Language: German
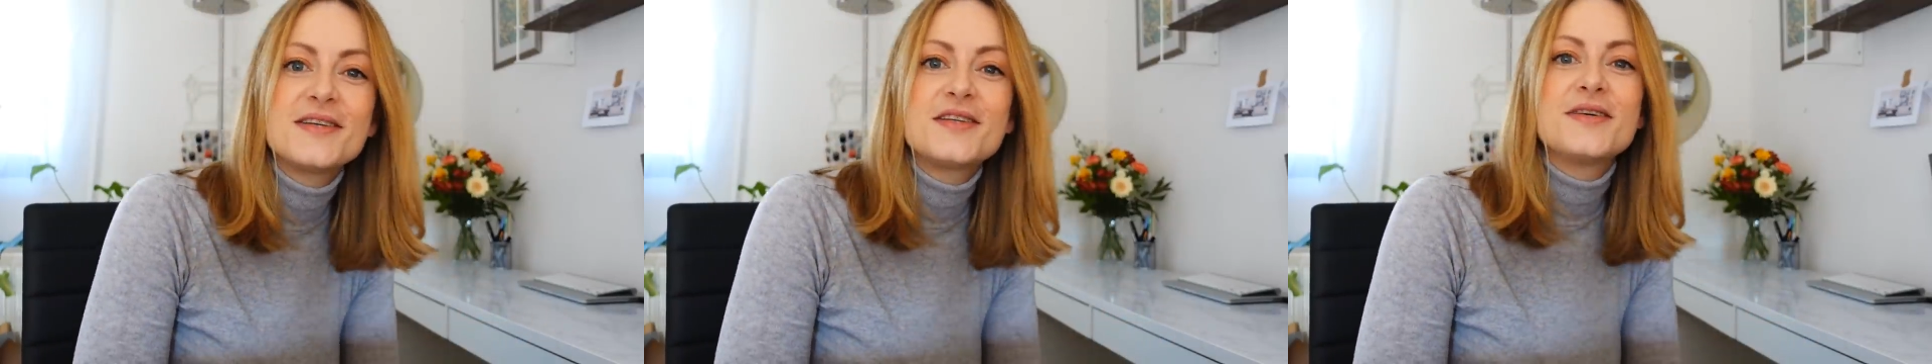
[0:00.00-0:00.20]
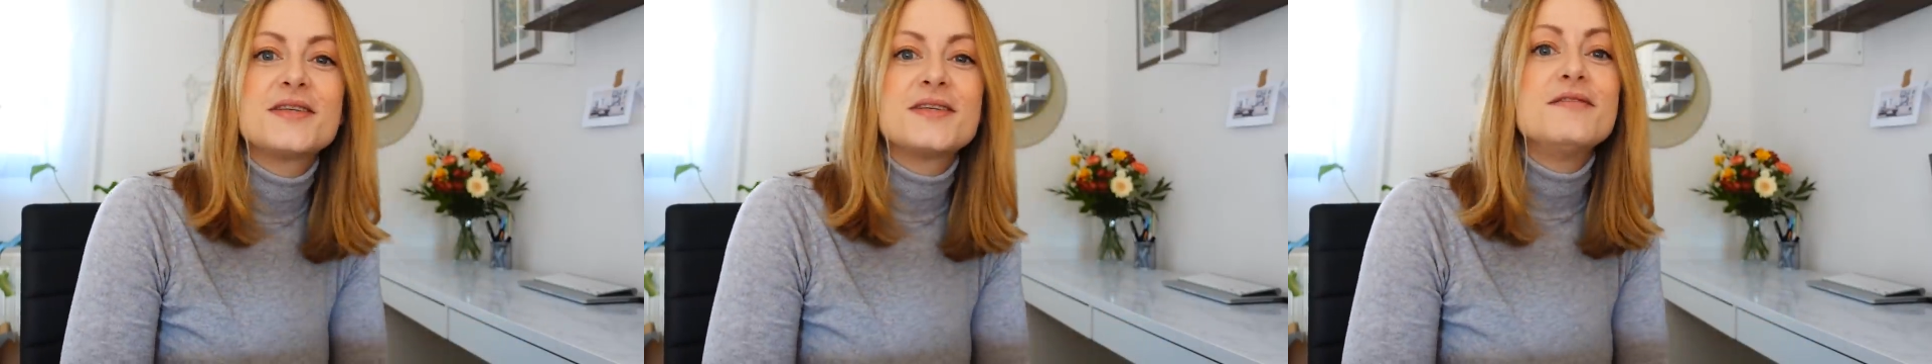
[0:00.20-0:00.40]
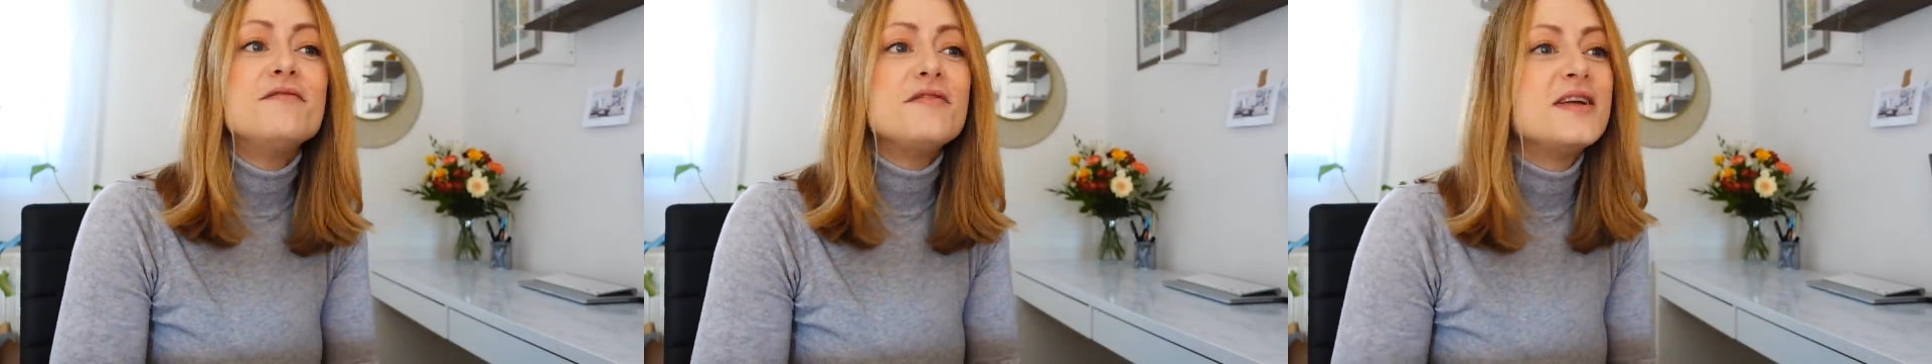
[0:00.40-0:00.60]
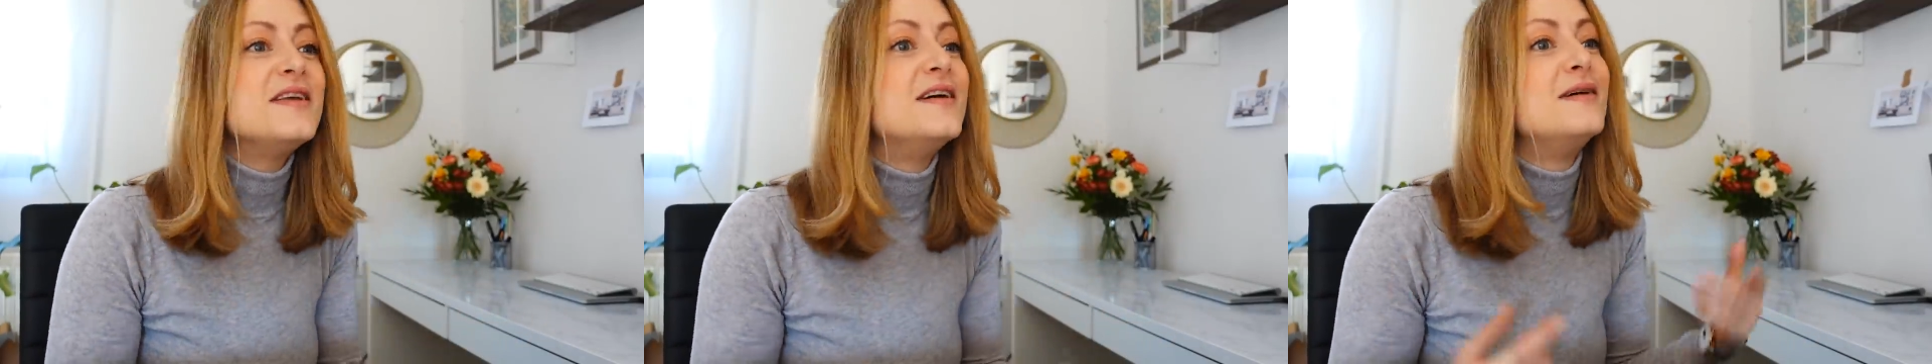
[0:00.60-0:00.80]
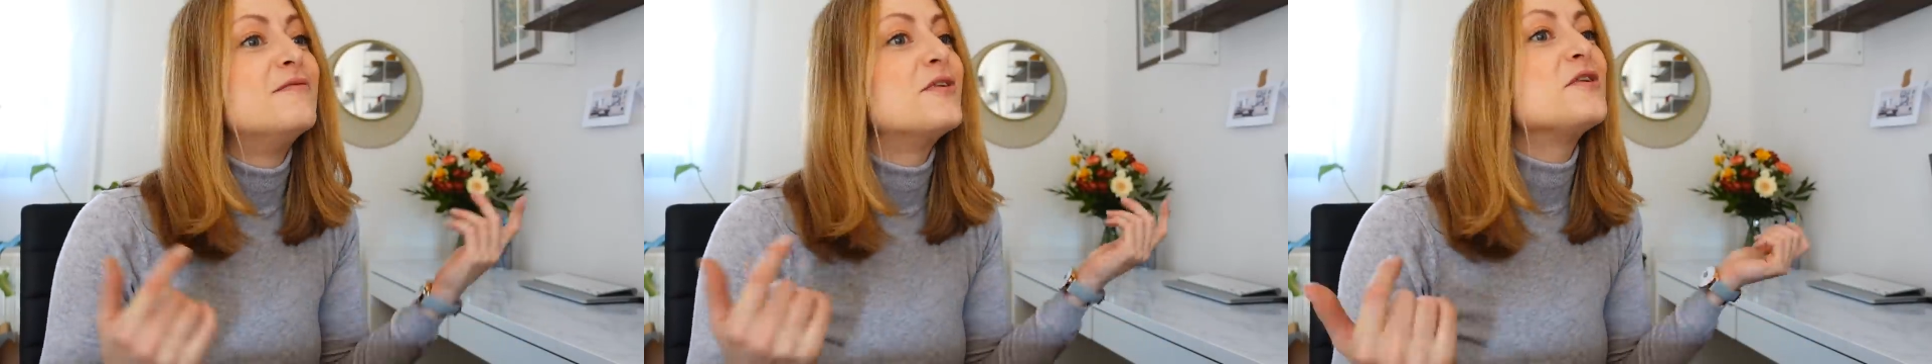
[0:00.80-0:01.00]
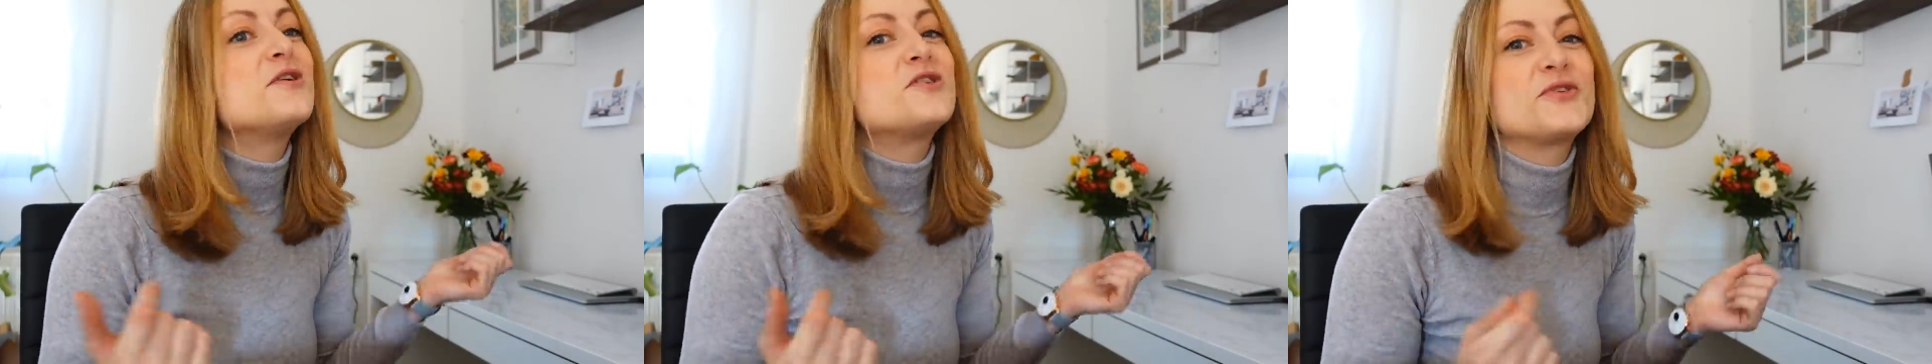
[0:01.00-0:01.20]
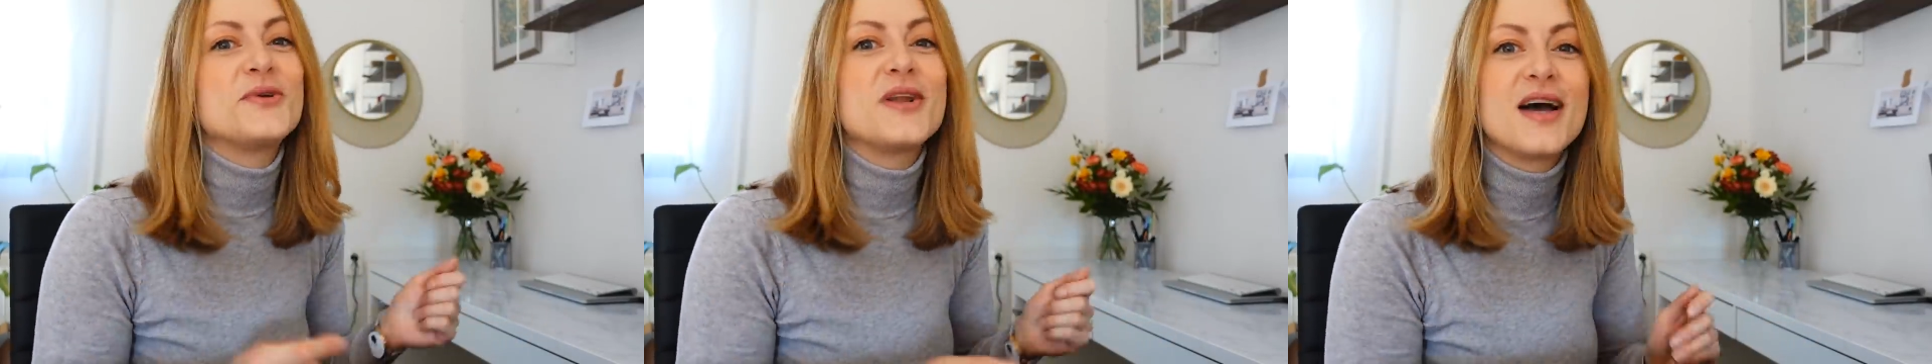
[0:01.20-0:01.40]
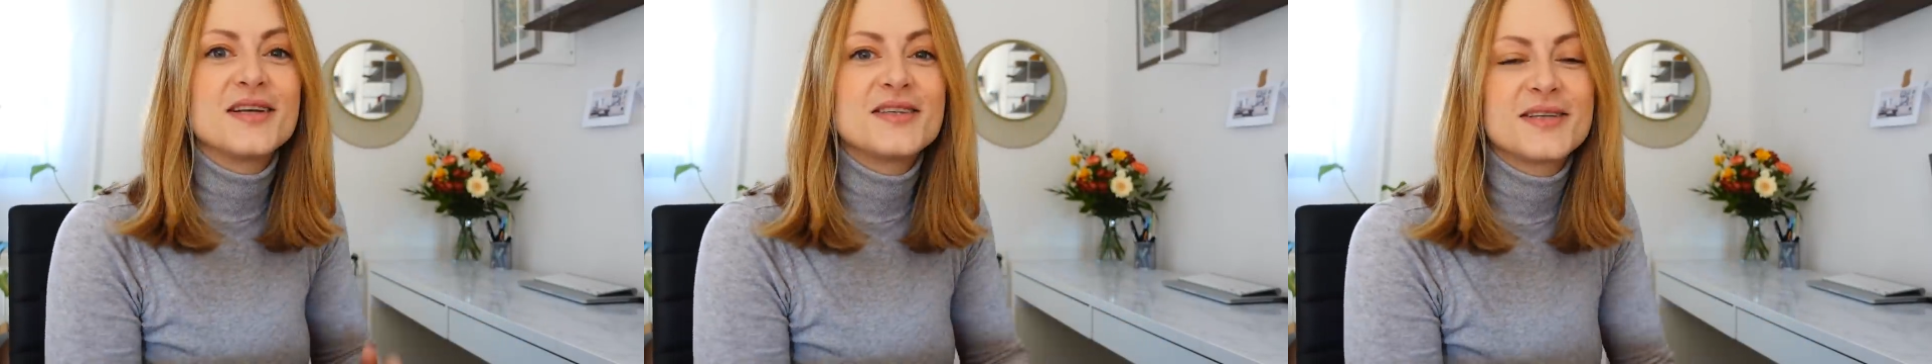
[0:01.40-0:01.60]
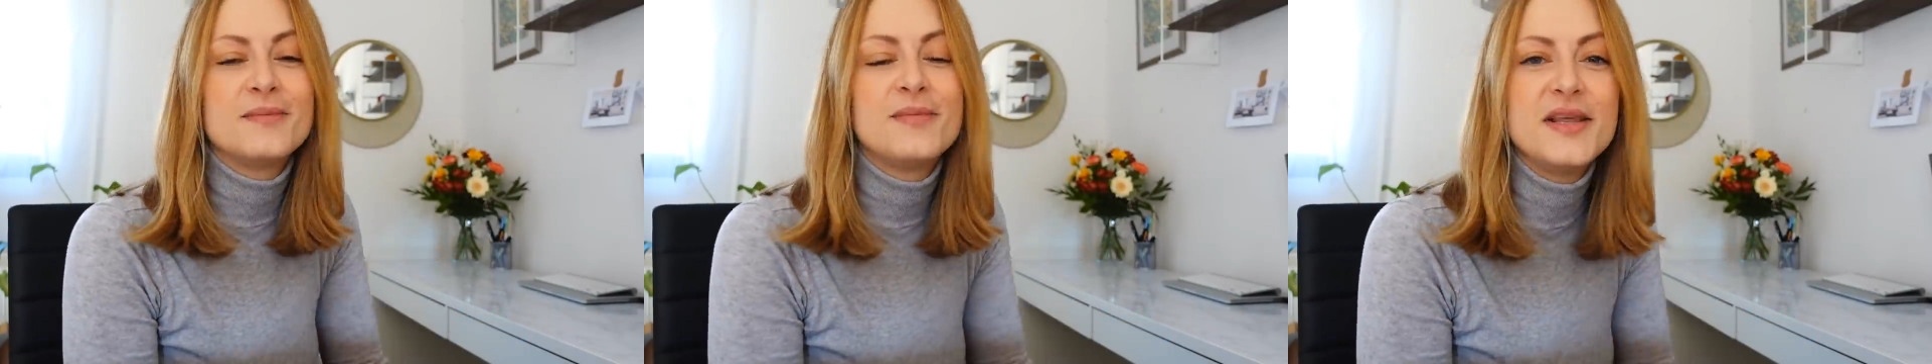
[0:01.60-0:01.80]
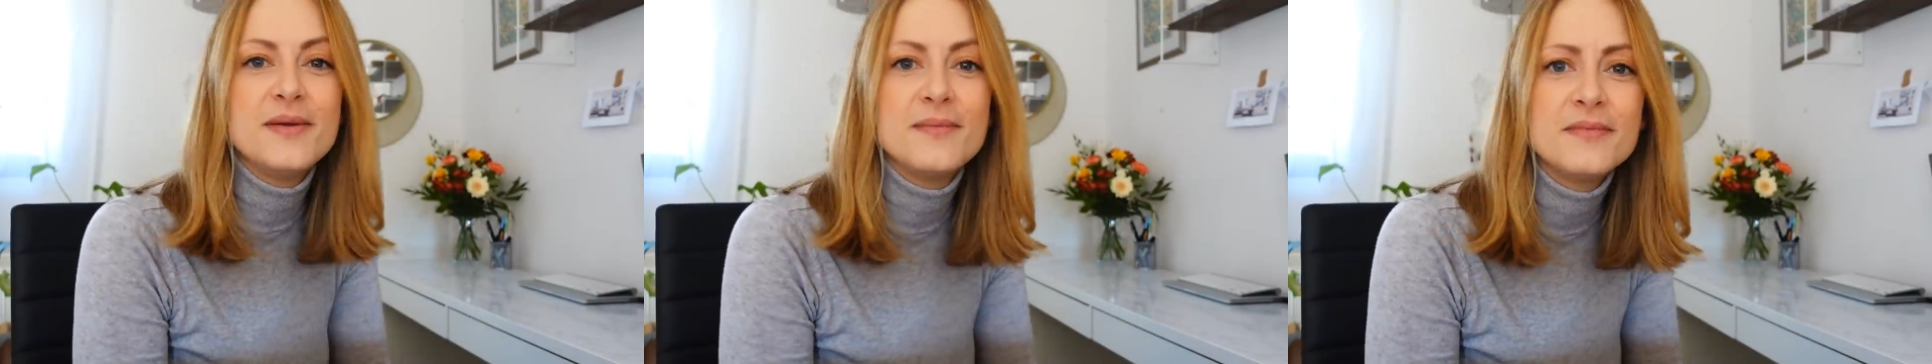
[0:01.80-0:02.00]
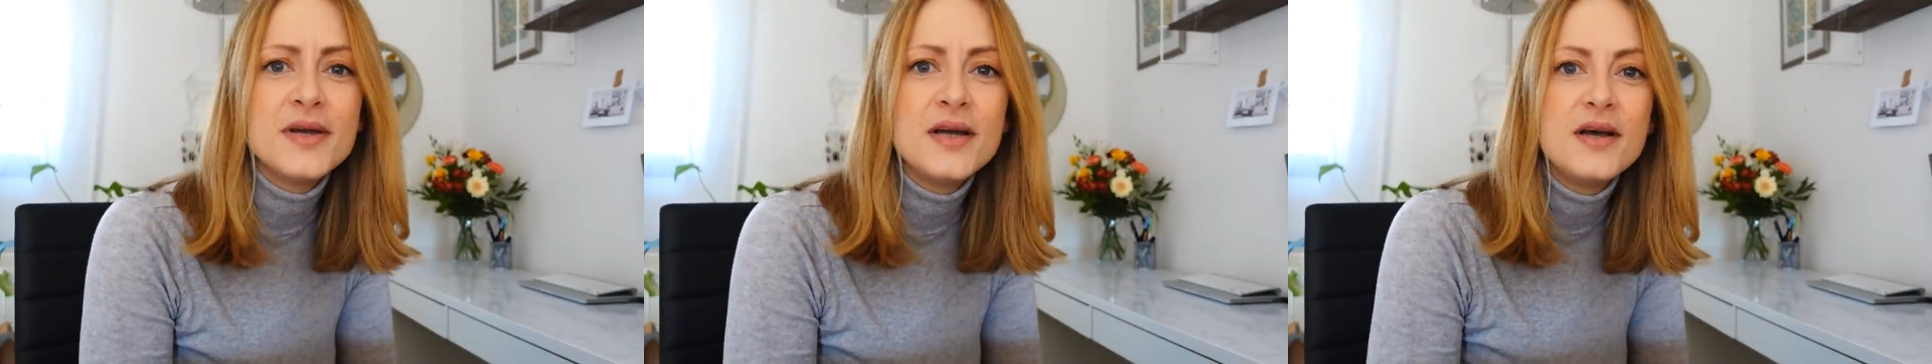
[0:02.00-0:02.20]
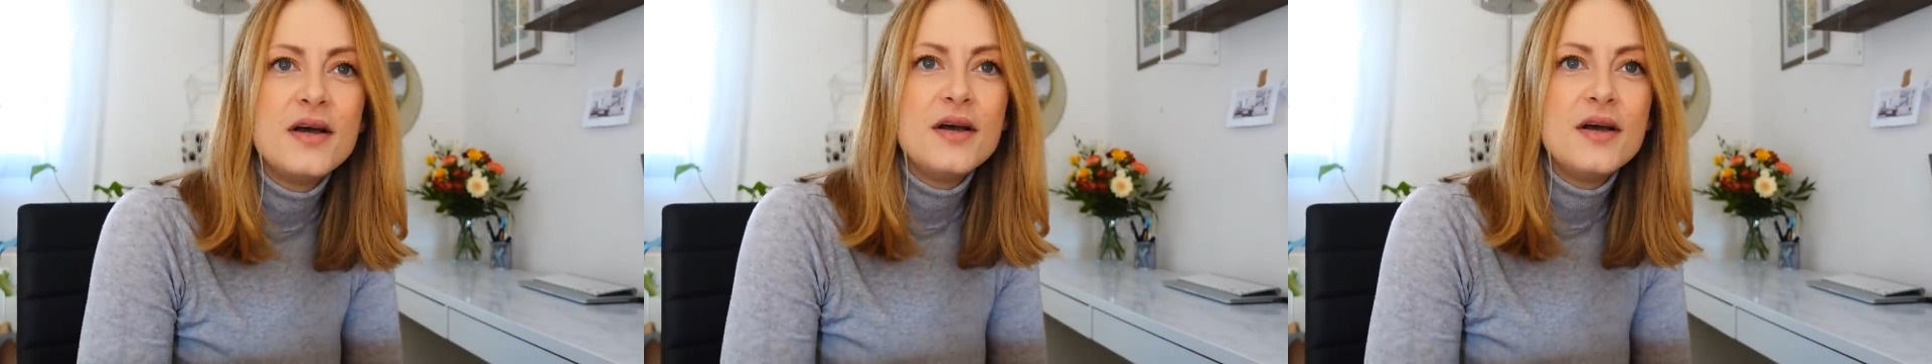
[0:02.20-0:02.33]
deswegen sind wir hier im wunderschönen Harz geblieben.